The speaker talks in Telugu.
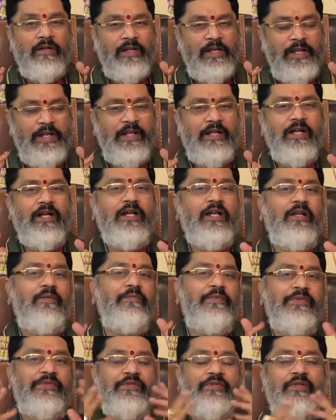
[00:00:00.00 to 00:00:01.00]
క్లియర్గా
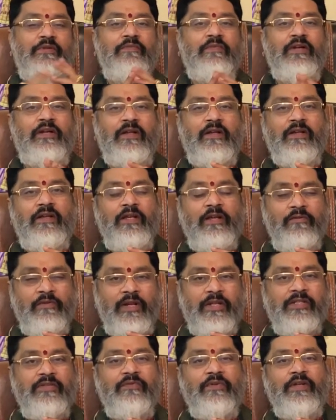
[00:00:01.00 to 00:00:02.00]
కనిపిస్తుందన్నమాట ఈ
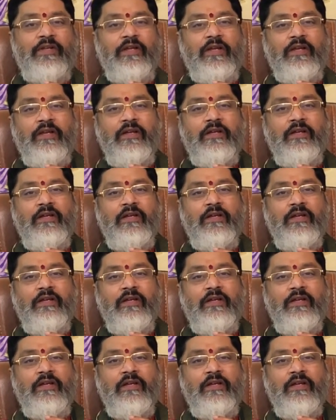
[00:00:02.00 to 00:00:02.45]
రాశి వారికి